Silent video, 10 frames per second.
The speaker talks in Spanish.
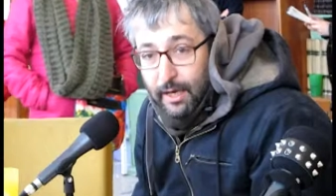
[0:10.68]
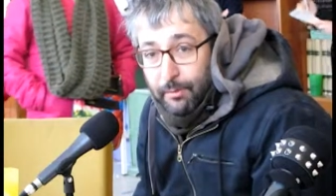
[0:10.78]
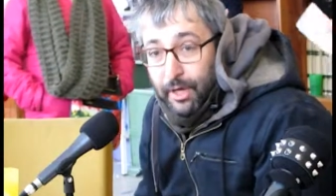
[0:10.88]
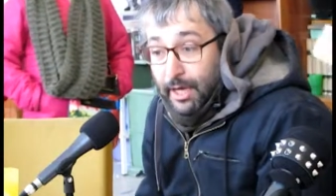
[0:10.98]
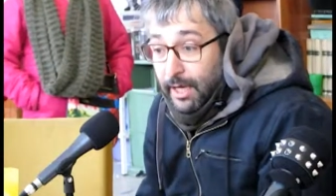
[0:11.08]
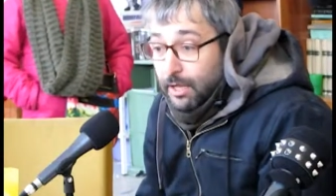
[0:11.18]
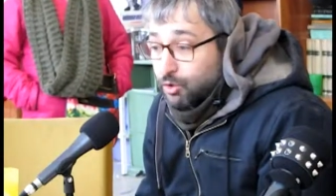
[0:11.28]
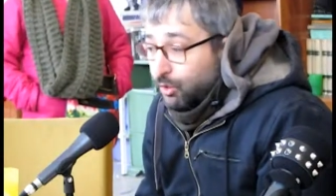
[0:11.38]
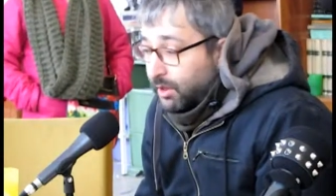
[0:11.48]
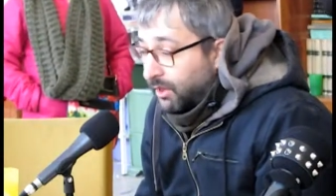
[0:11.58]
eh,
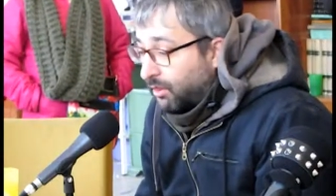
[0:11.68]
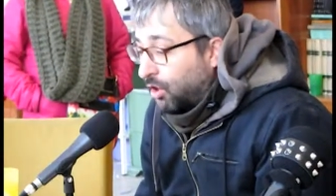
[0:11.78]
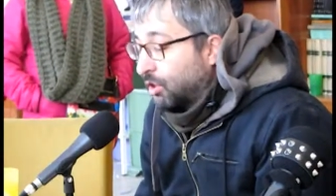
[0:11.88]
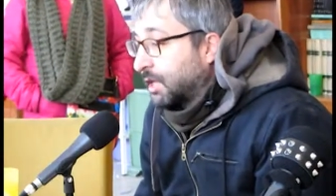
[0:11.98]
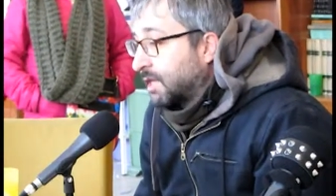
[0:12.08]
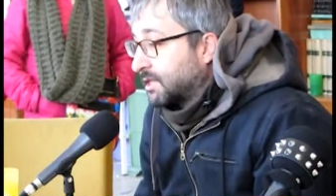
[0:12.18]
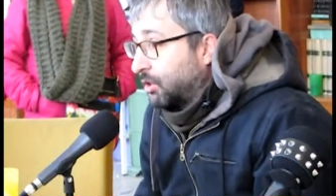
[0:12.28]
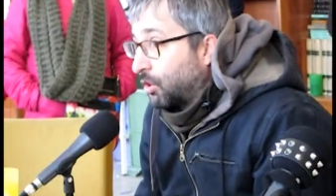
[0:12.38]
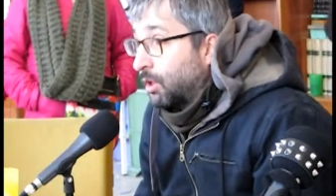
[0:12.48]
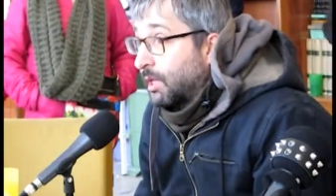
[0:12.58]
su intención ha
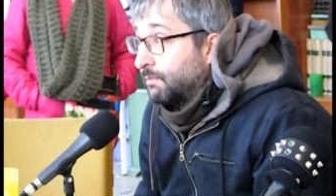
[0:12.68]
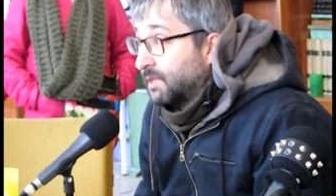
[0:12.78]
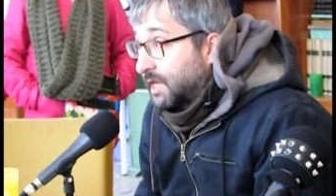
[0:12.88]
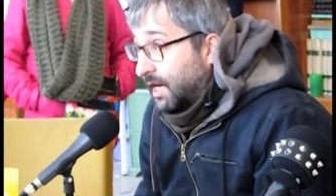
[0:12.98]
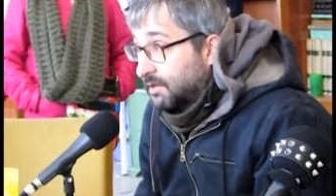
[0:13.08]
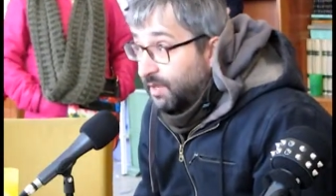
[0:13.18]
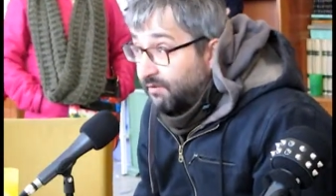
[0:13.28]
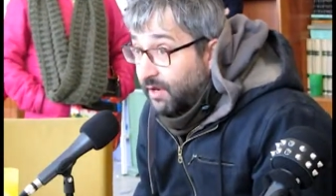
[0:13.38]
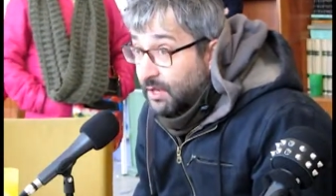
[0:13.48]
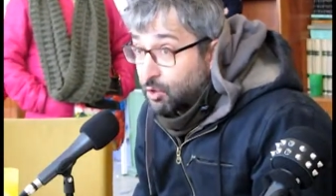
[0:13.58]
sido investigar las
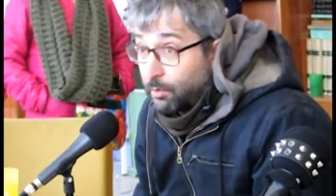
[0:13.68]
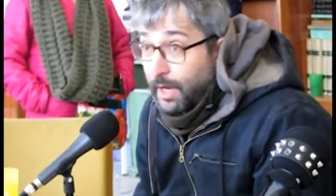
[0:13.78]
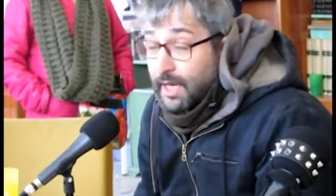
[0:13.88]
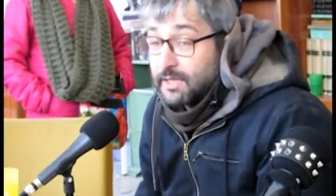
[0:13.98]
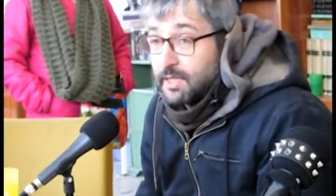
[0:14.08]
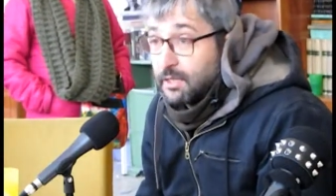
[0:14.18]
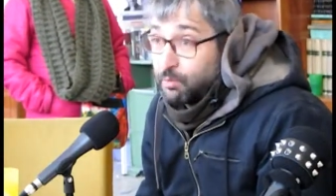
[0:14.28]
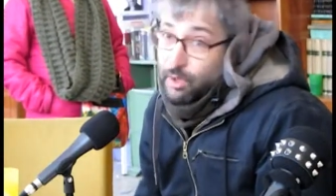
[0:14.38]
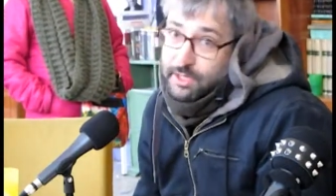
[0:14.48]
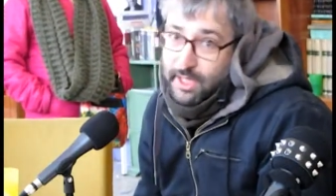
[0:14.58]
periferias urbanas
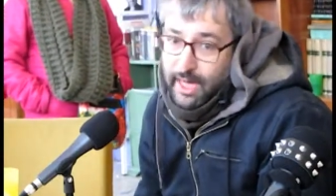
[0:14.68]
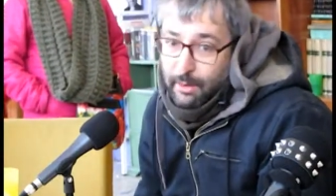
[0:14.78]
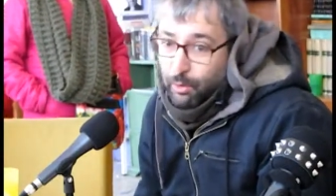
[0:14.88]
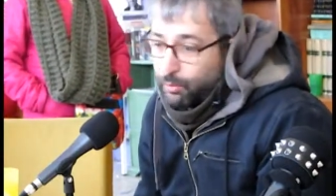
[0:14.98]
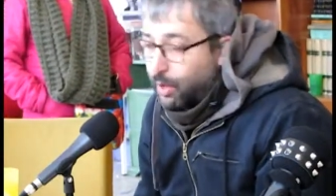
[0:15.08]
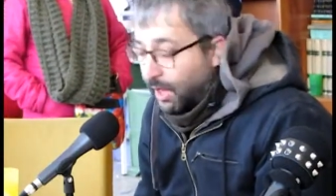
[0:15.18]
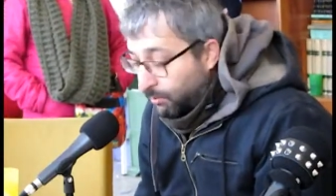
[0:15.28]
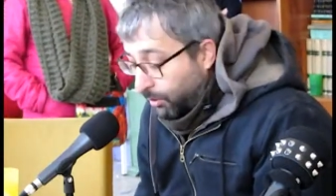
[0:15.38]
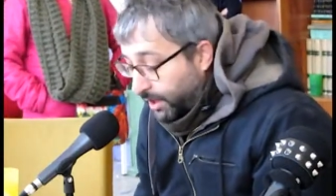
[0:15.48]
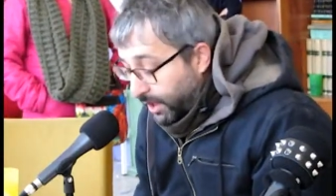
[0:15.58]
después de la burbuja
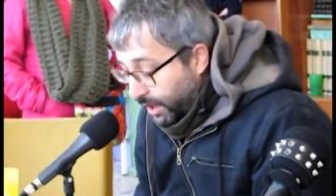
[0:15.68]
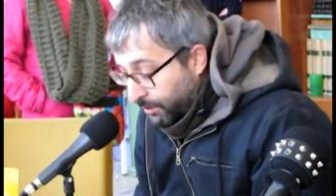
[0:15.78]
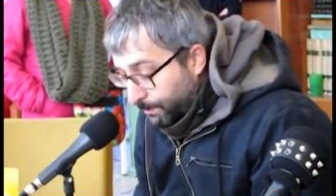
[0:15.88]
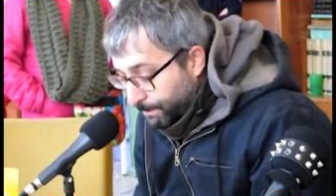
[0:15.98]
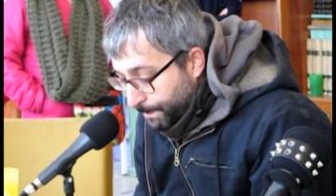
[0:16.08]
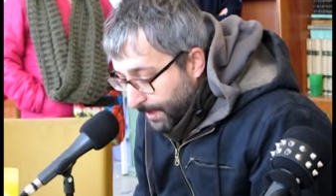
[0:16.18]
inmobiliaria, ¿no?